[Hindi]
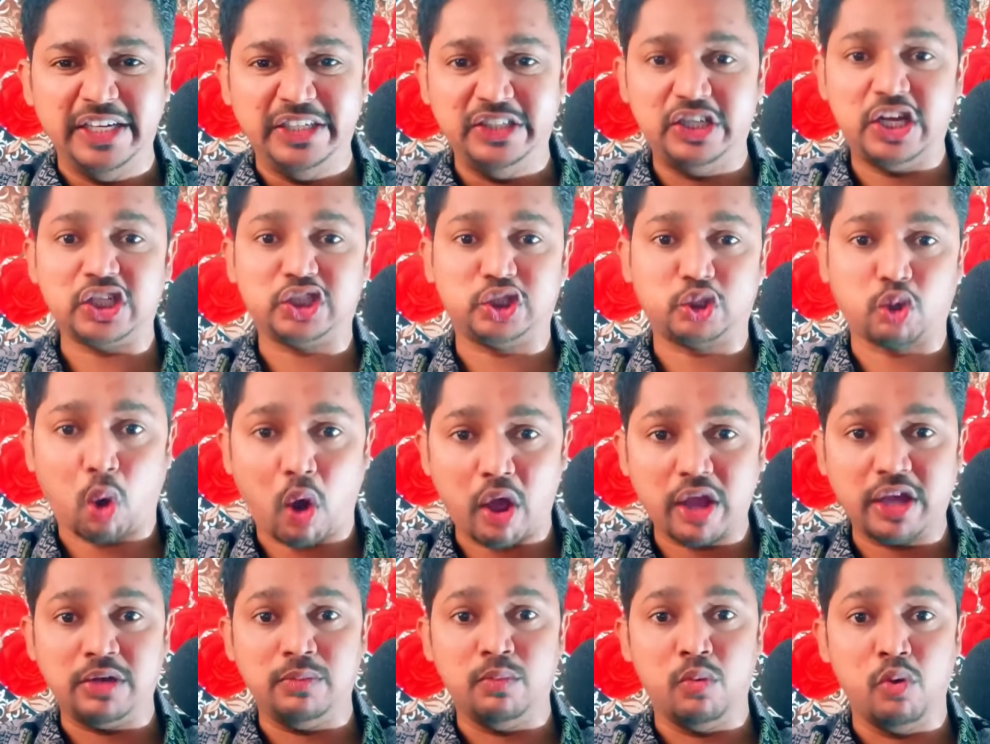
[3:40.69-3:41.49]

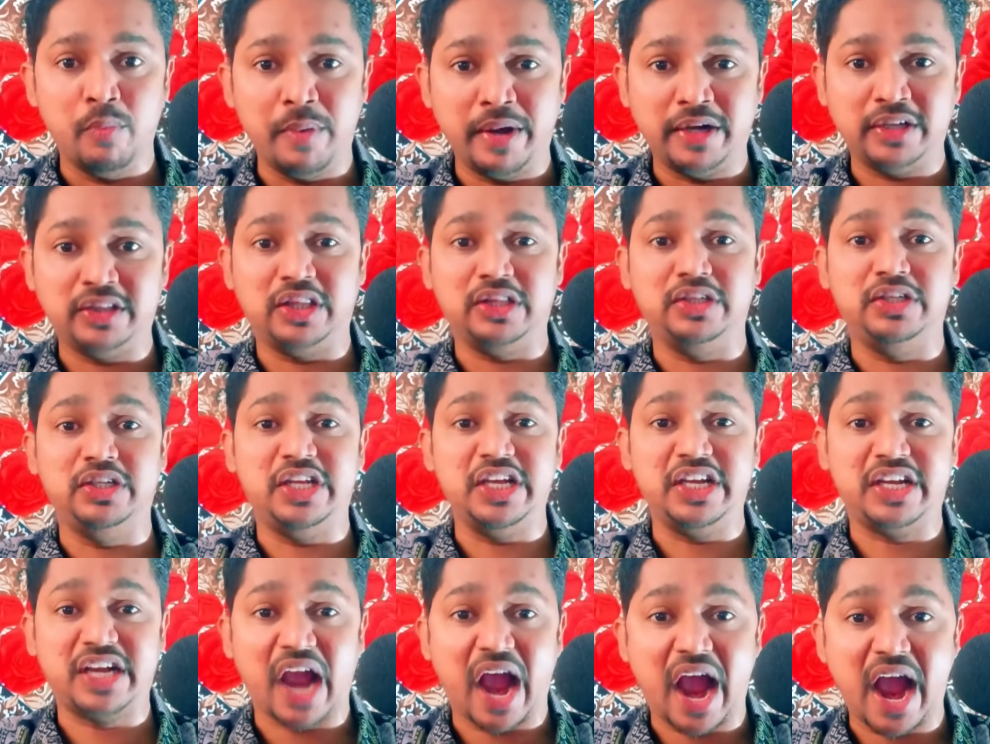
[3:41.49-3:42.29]
डिस्ट्रॉइंग मूवमेंट
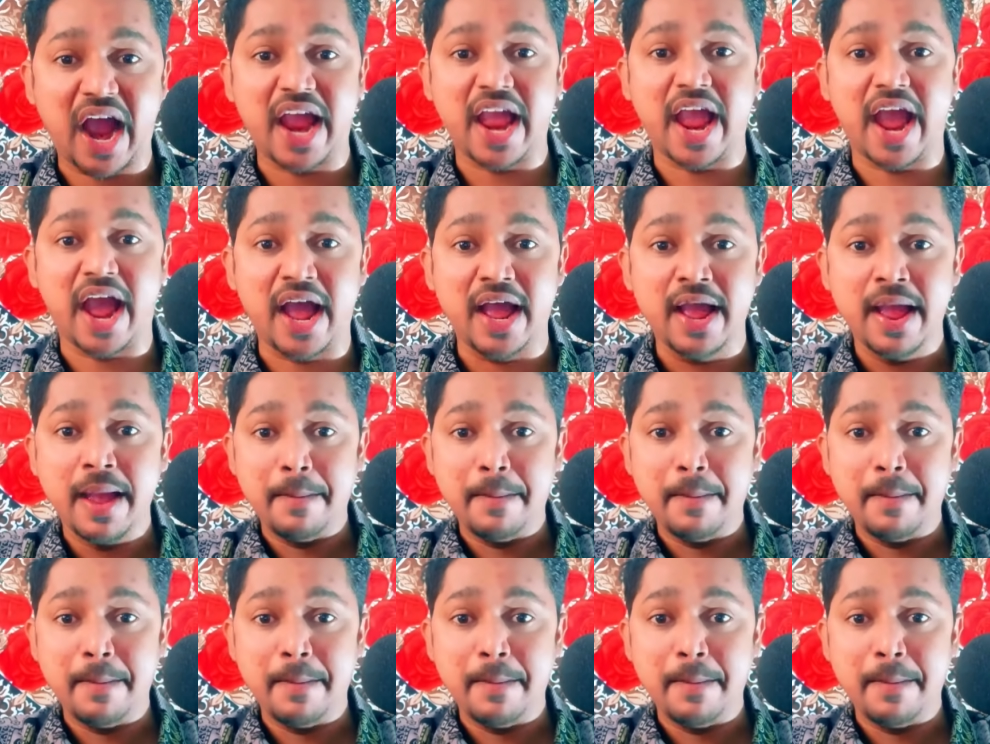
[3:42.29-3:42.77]
दिखाया